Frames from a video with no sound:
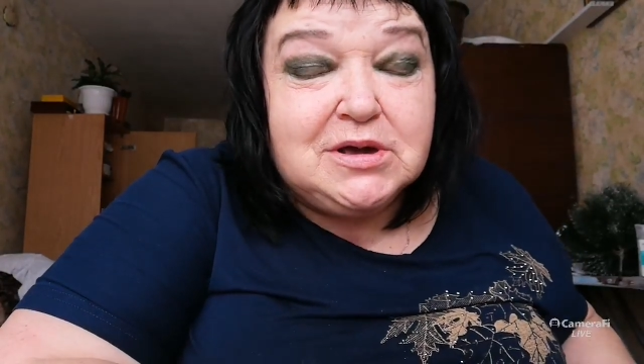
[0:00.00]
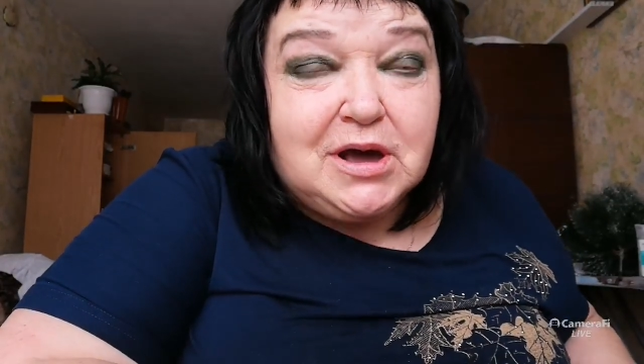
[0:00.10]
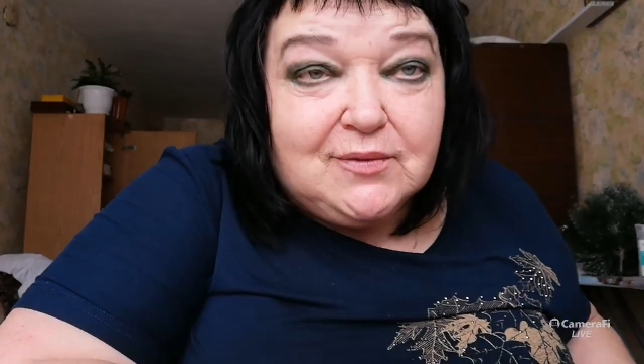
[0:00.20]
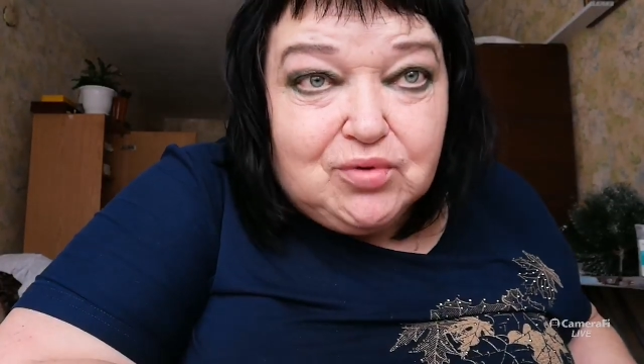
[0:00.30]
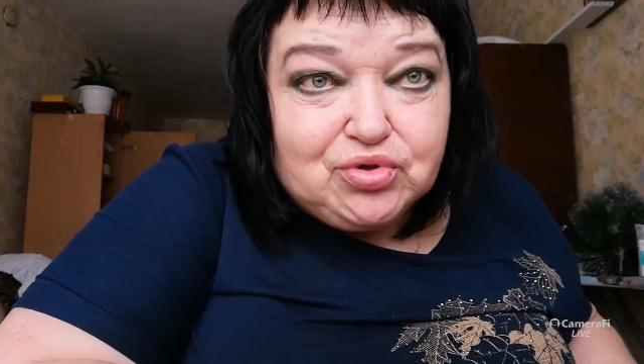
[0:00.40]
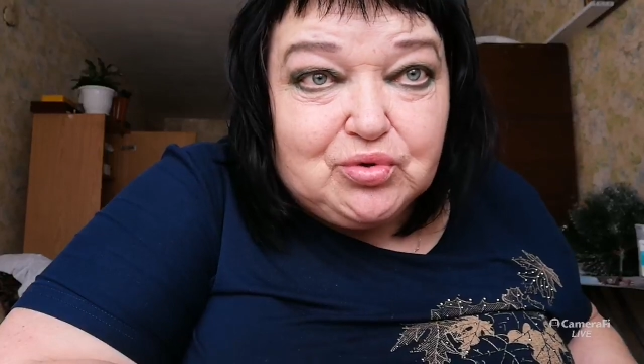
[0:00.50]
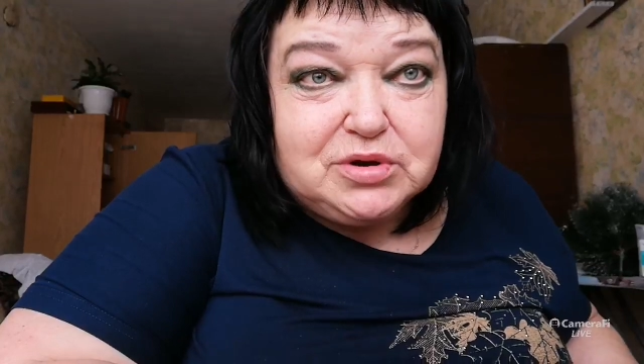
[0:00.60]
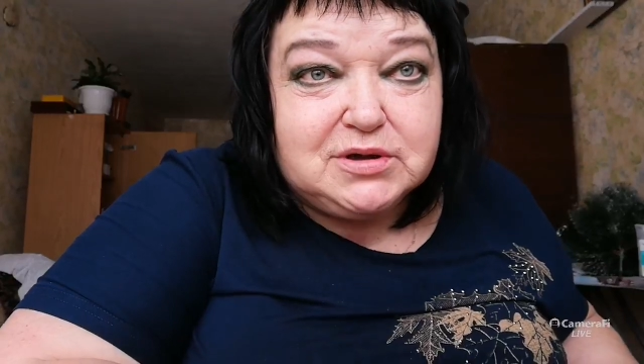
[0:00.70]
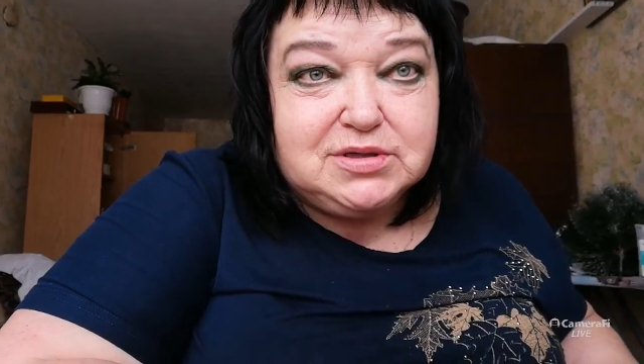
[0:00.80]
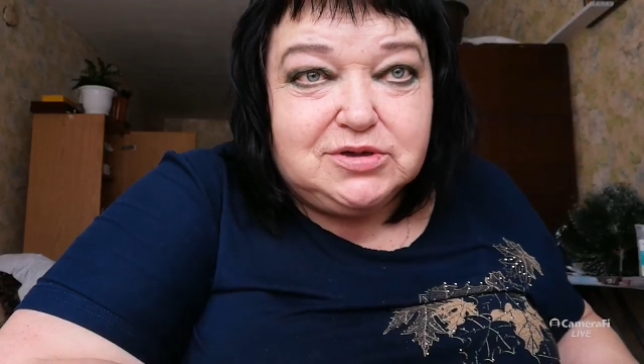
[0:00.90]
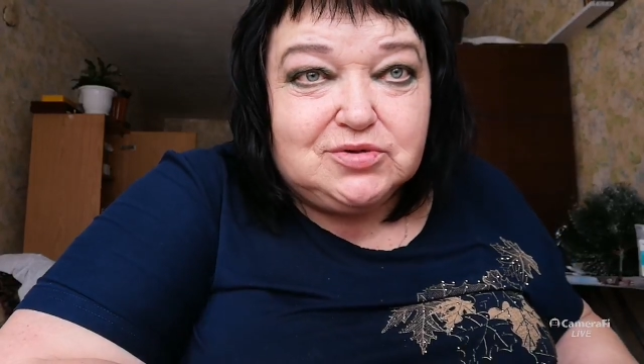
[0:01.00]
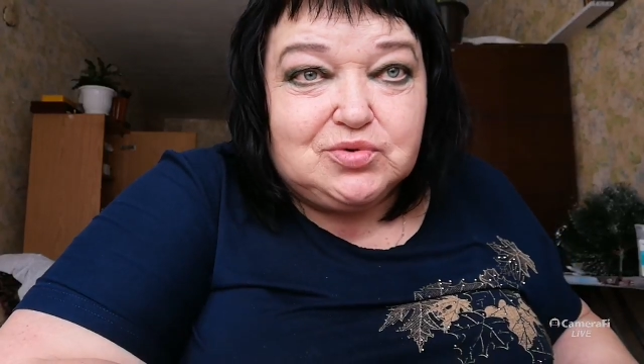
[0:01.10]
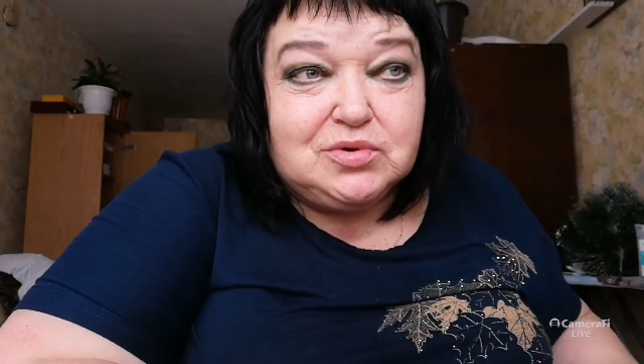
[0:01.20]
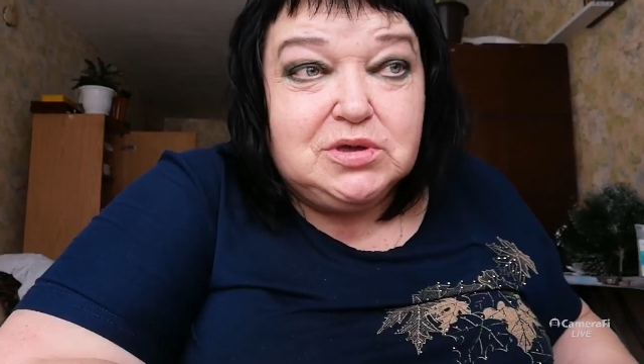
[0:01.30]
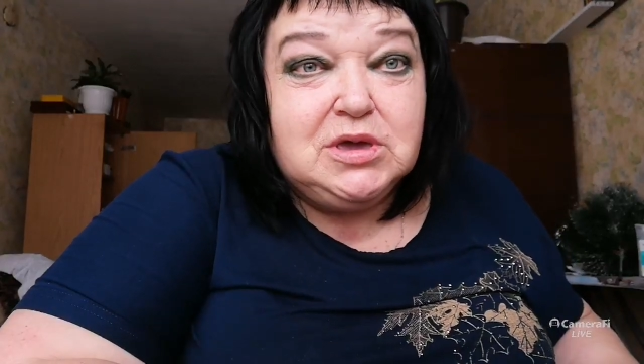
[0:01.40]
Кого только
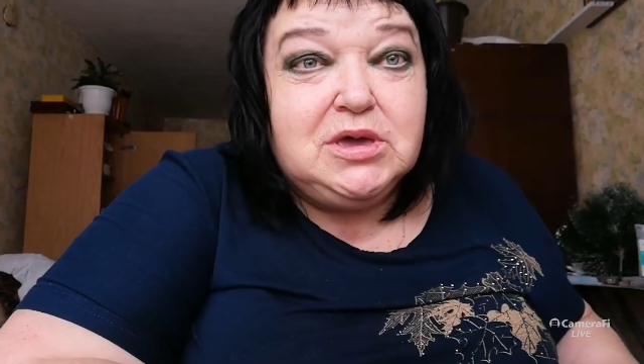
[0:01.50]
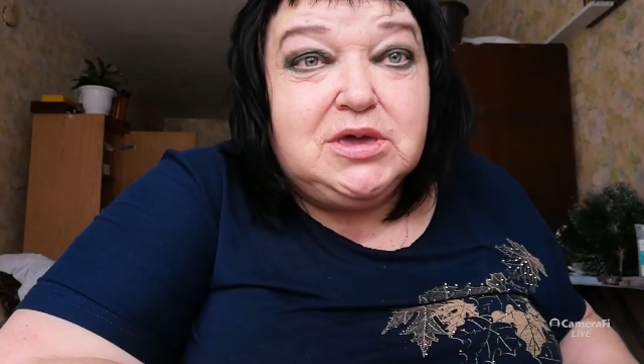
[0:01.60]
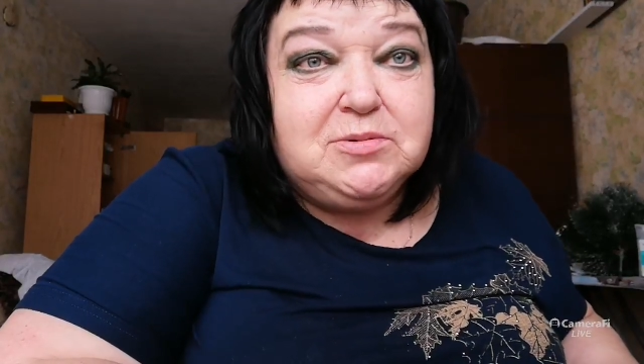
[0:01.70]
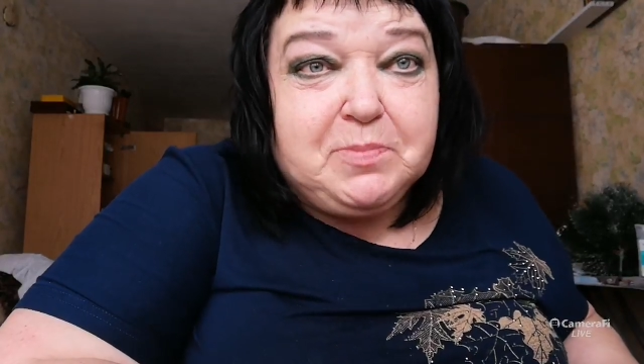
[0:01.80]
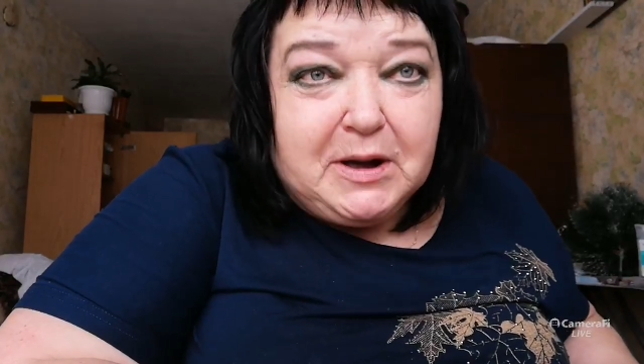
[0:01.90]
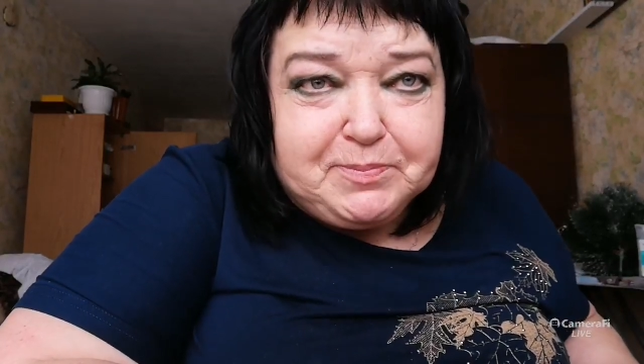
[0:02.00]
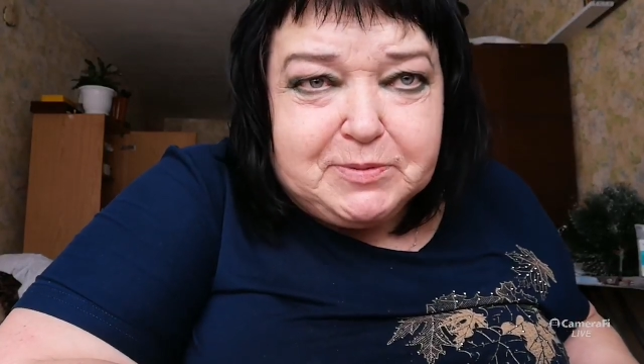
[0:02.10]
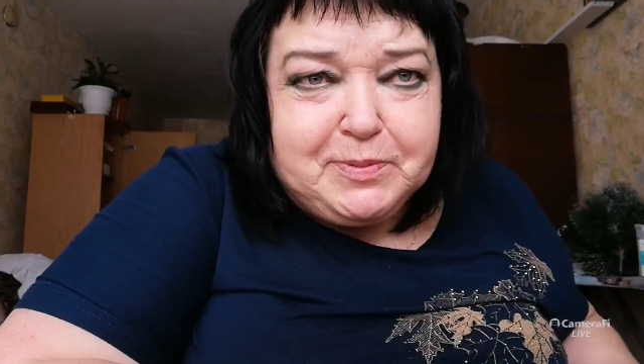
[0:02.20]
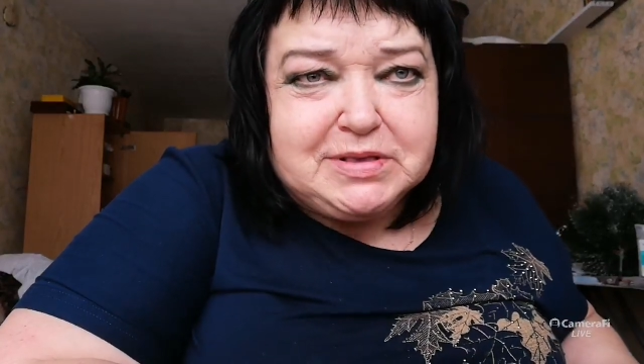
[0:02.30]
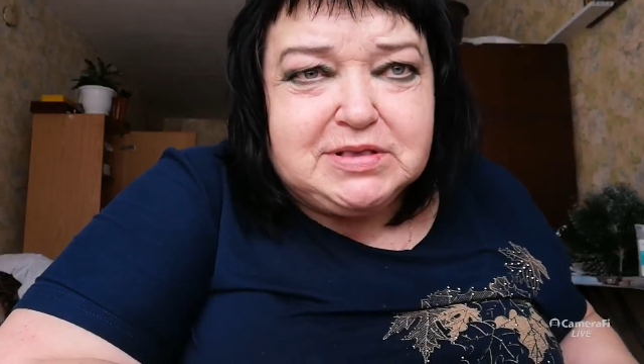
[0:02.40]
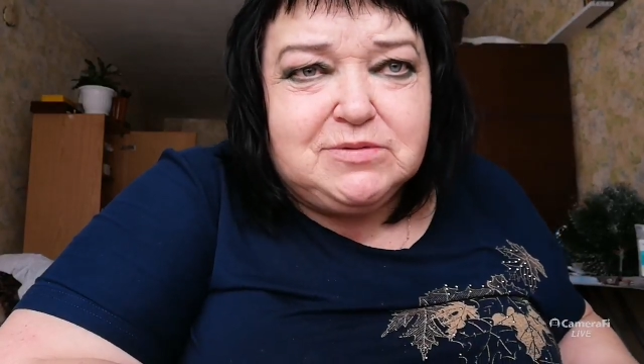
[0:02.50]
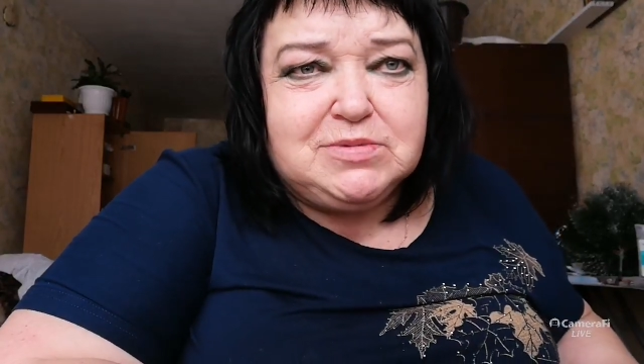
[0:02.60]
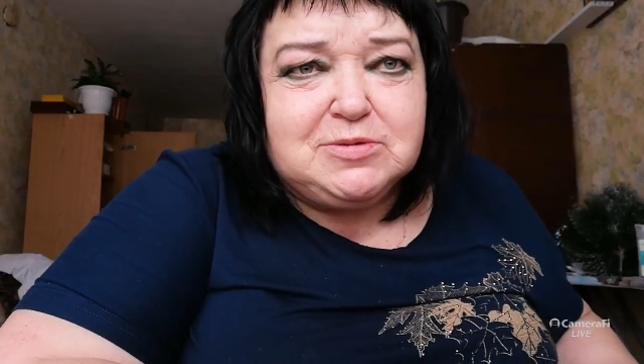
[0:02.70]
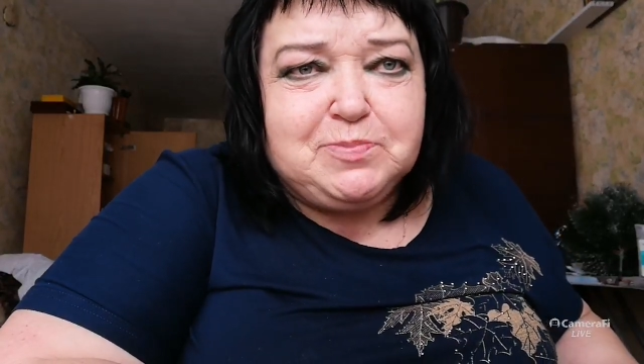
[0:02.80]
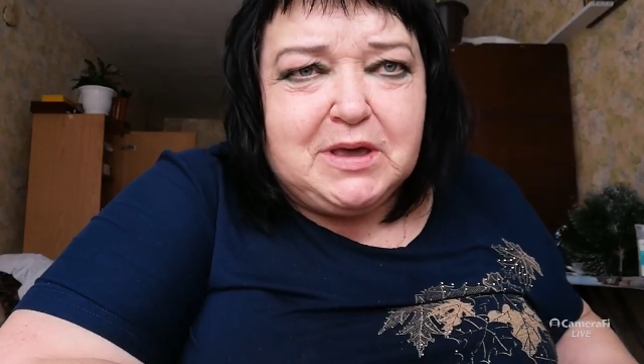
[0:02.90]
нету. И бабки по
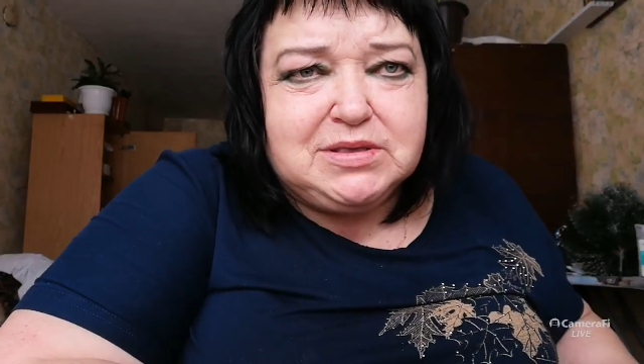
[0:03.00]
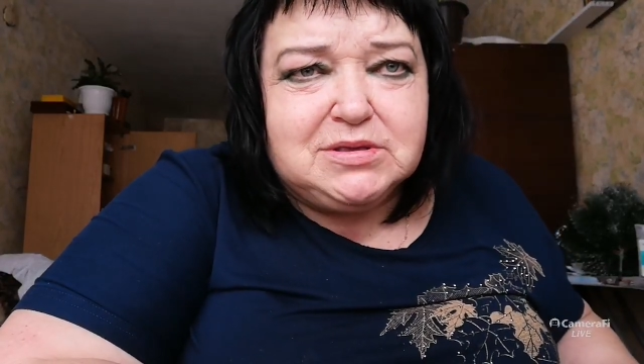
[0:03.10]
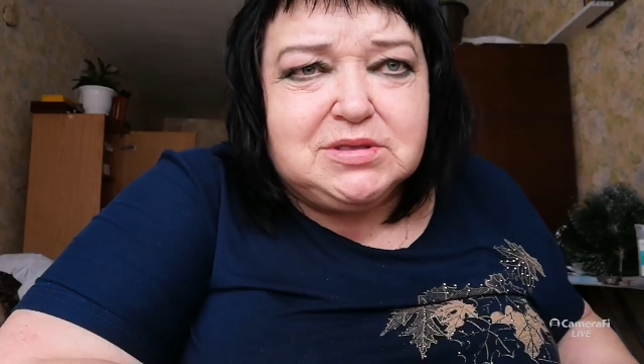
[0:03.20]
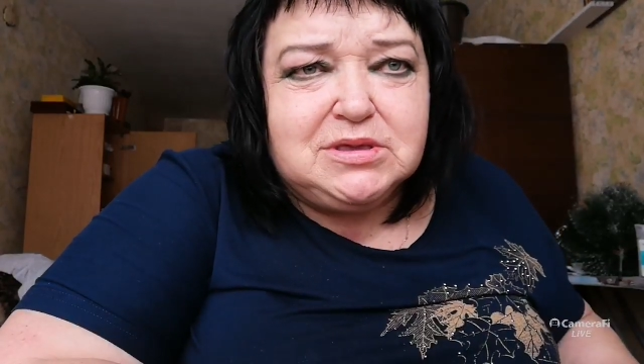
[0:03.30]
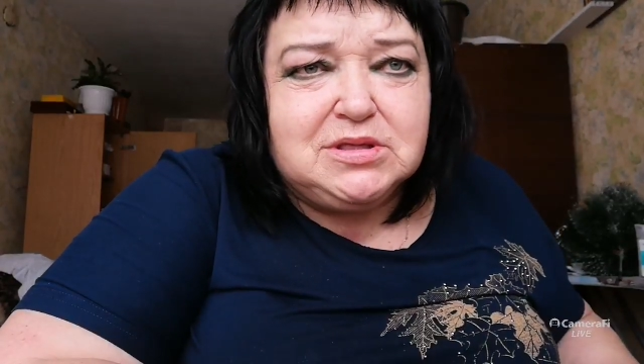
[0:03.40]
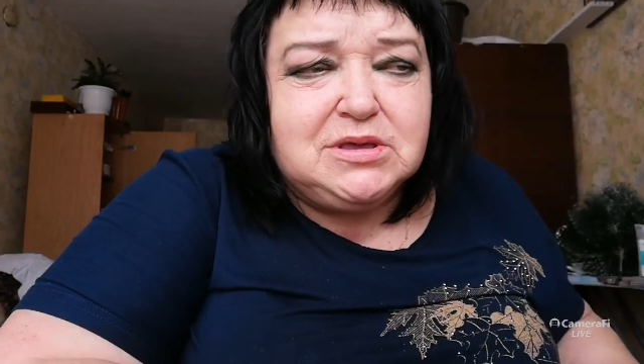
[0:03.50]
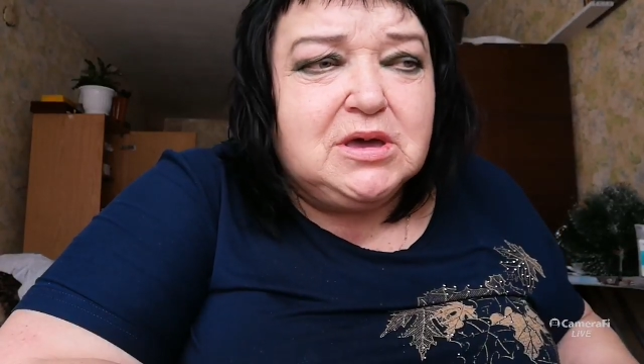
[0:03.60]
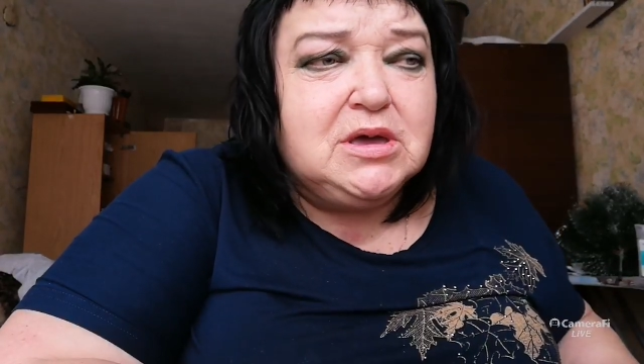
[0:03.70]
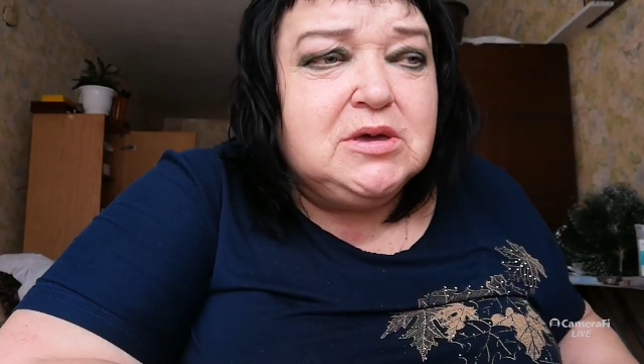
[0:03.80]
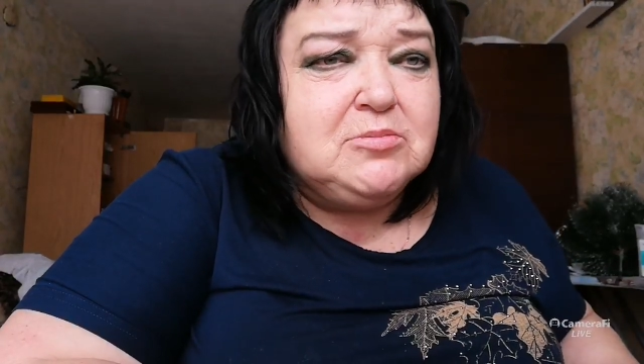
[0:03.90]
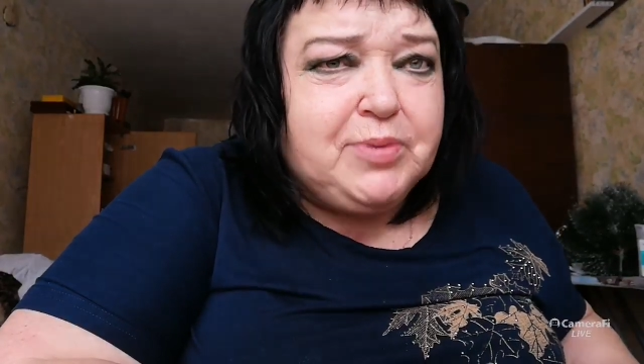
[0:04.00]
75 и деды,